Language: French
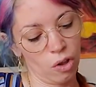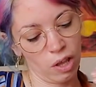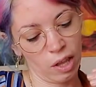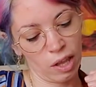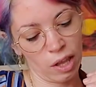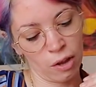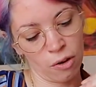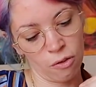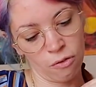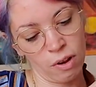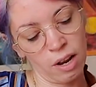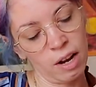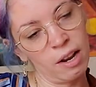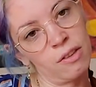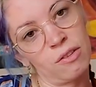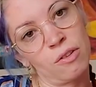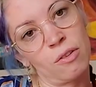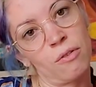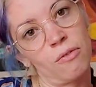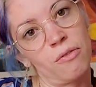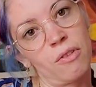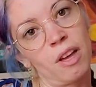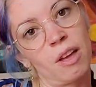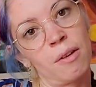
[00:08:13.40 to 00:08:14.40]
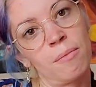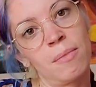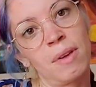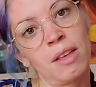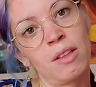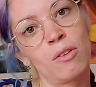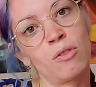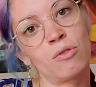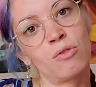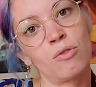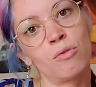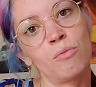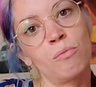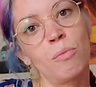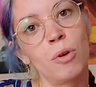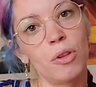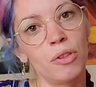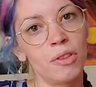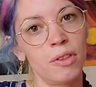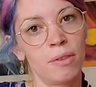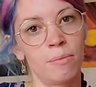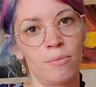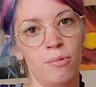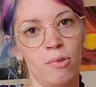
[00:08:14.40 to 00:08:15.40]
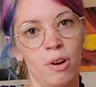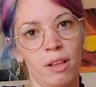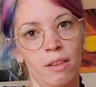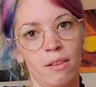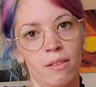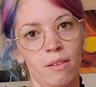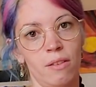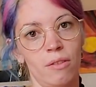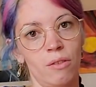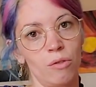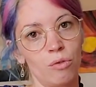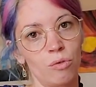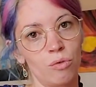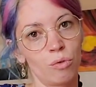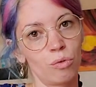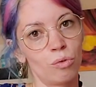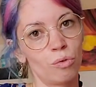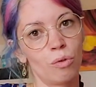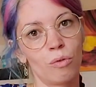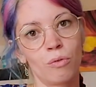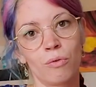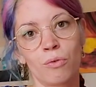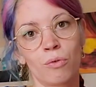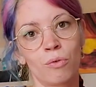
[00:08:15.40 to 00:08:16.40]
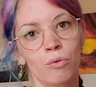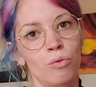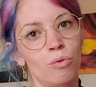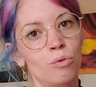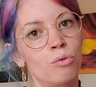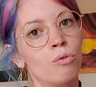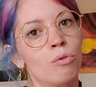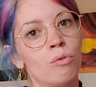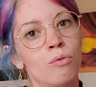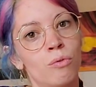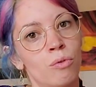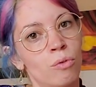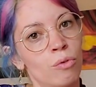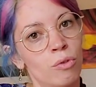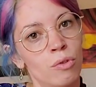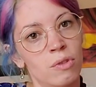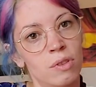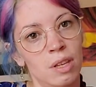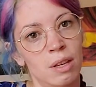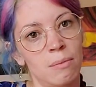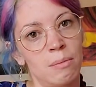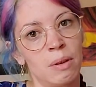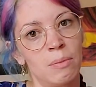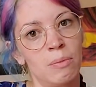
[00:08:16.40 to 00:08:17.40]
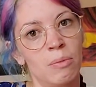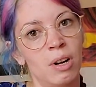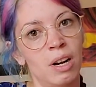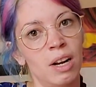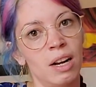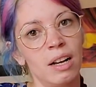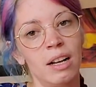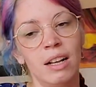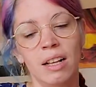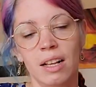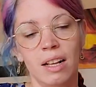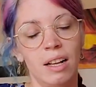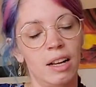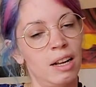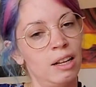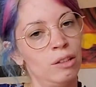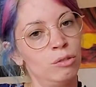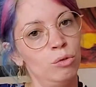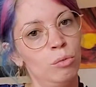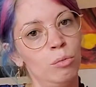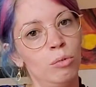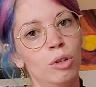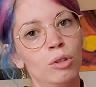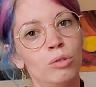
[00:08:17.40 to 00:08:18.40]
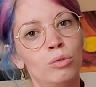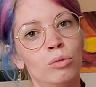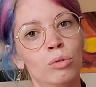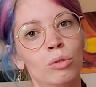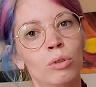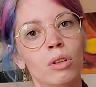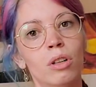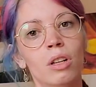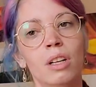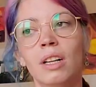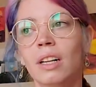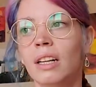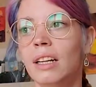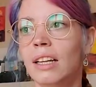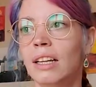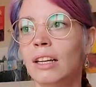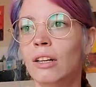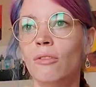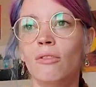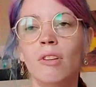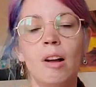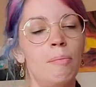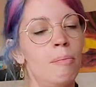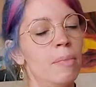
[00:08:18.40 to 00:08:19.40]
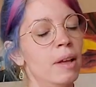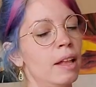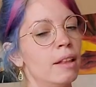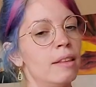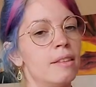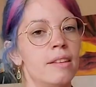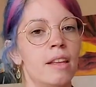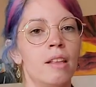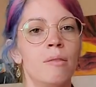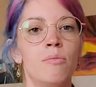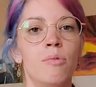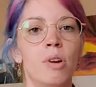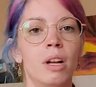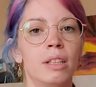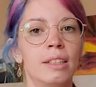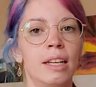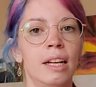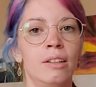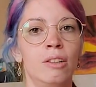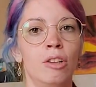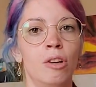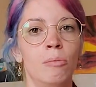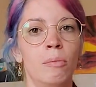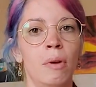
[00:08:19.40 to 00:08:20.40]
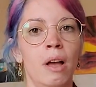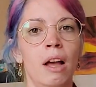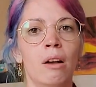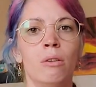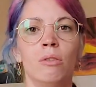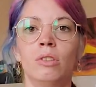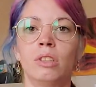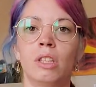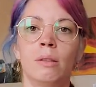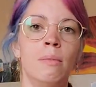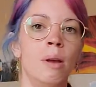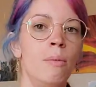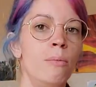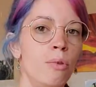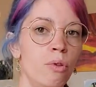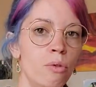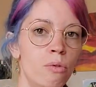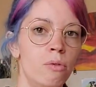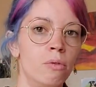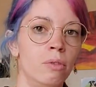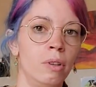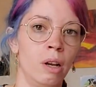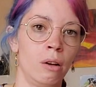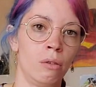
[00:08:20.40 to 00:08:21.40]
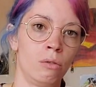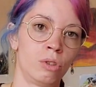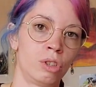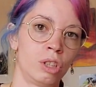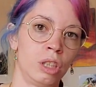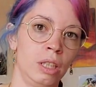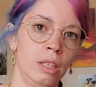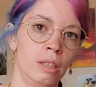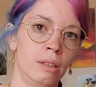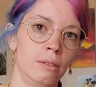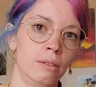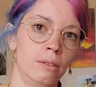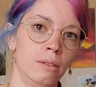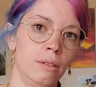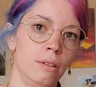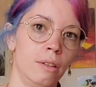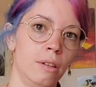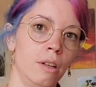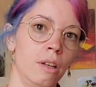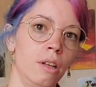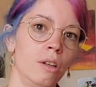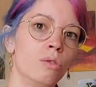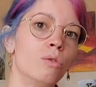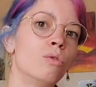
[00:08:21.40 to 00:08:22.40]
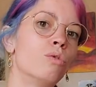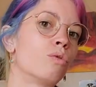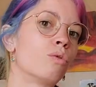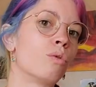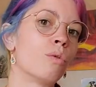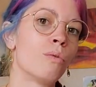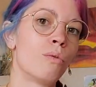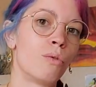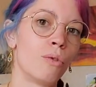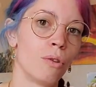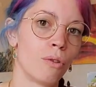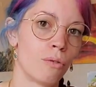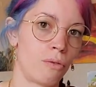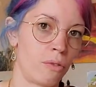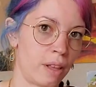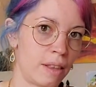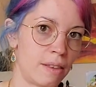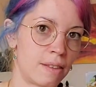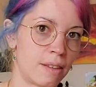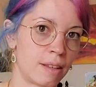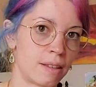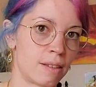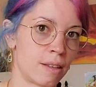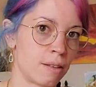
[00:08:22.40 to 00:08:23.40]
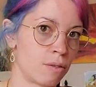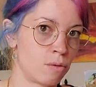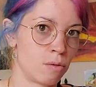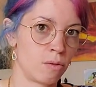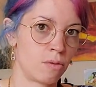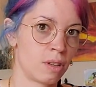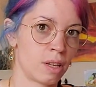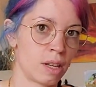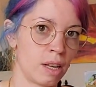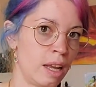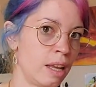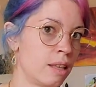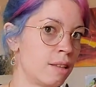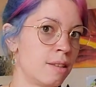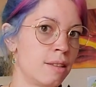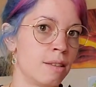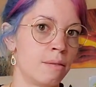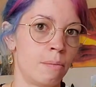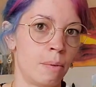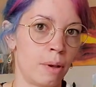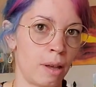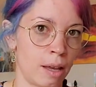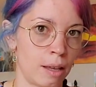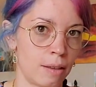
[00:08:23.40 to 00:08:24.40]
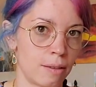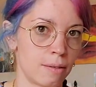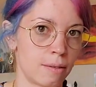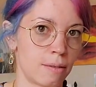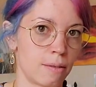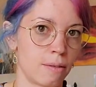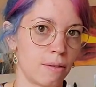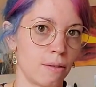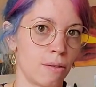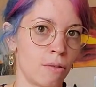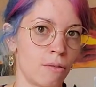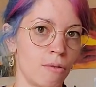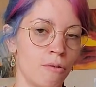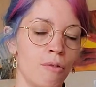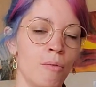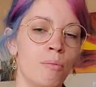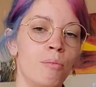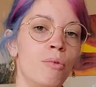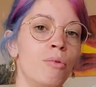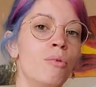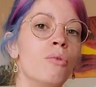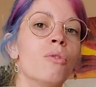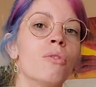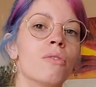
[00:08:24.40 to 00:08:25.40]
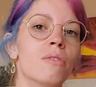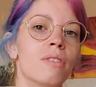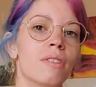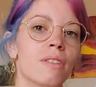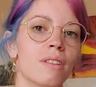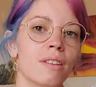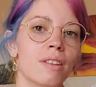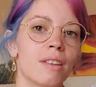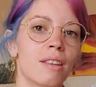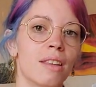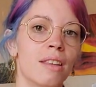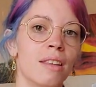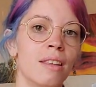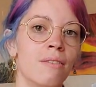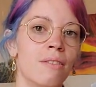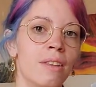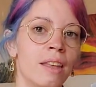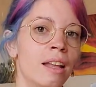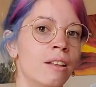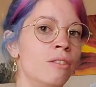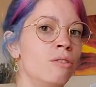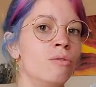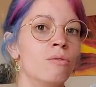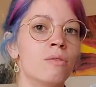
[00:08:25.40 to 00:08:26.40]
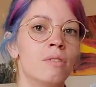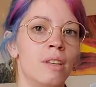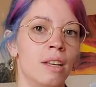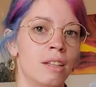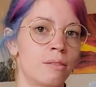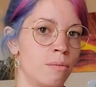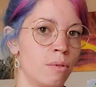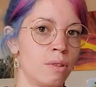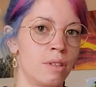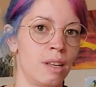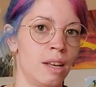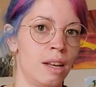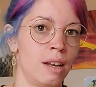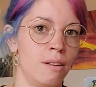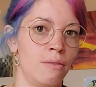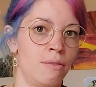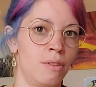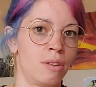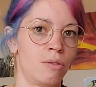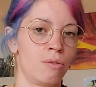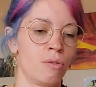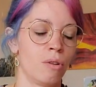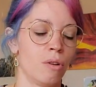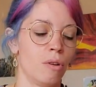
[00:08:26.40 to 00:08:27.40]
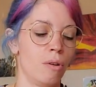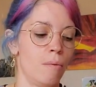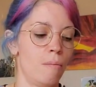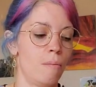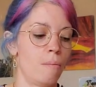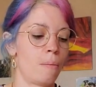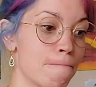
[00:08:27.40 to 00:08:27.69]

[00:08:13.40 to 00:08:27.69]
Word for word: et on va les enfermer dans une petite boîte tout au fond, tout au fond de sa mémoire, à double tour, et on va perdre cette boîte quelque part, on ne sait même plus où on l'a rangée. Tout ce qu'on veut en fait, c'est que ces souvenirs-là, ils disparaissent. On ne veut plus qu'ils viennent nous exploser à la figure.